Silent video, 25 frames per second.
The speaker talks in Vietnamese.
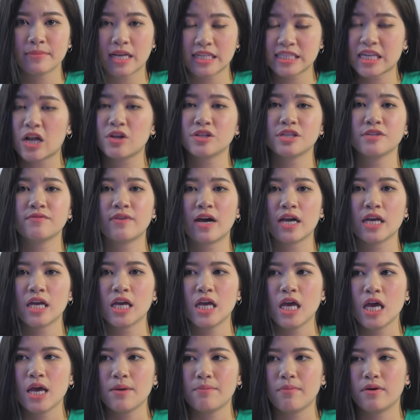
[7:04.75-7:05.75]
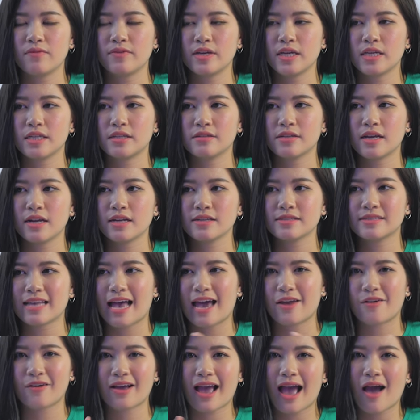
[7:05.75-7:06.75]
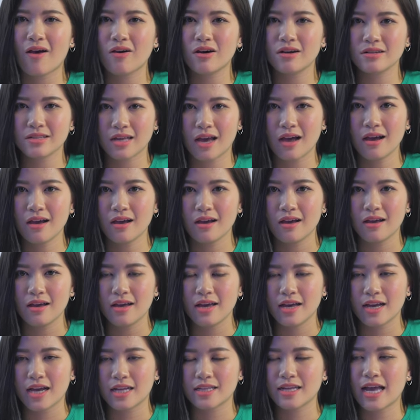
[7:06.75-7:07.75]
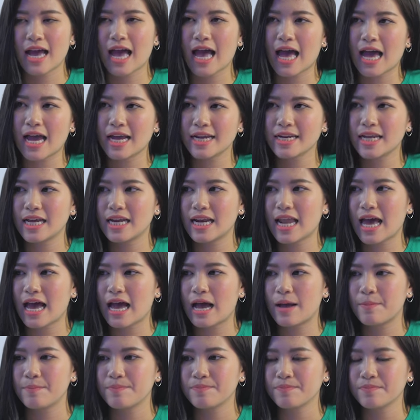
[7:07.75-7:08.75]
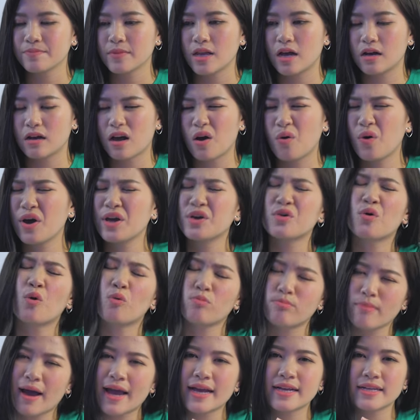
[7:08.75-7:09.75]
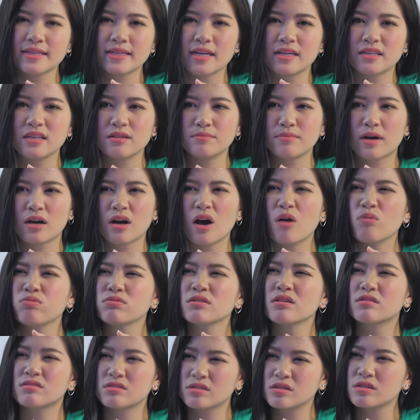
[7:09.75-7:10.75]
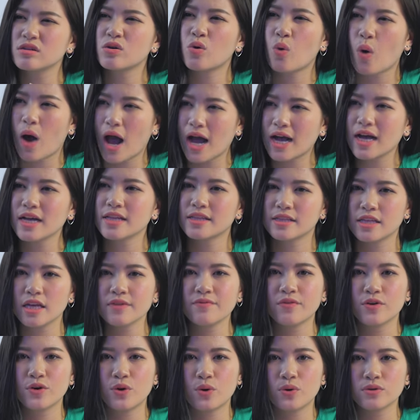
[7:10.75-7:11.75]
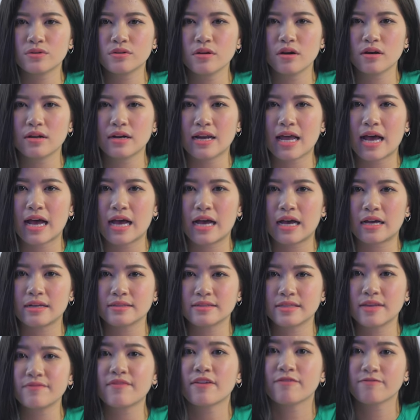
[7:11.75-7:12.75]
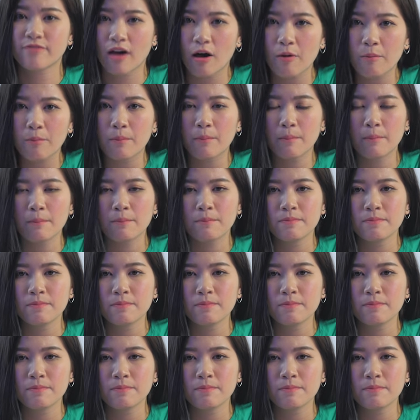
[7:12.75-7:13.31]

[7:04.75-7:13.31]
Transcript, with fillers: Tại sao là như vậy? Bởi vì thứ nhất là giá nó cao hơn nhá. Cái thứ hai đấy là cấu hình cũng mạnh, thế nhưng mà không thực sự quá cần thiết với đối tượng là dân văn phòng.